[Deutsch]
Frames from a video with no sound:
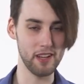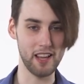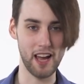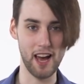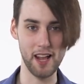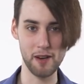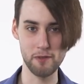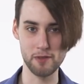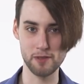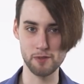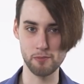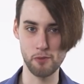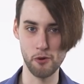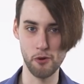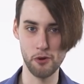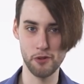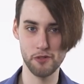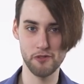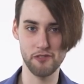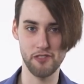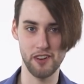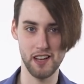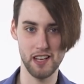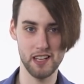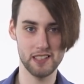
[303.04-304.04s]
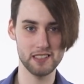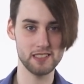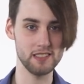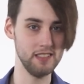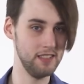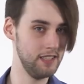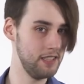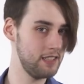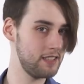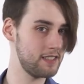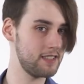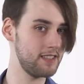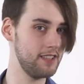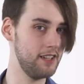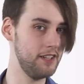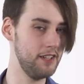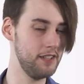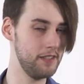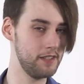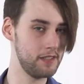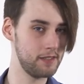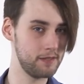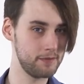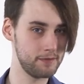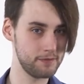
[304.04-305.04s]
wegen eines blöden Fehlers nicht
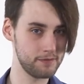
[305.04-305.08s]
zählt.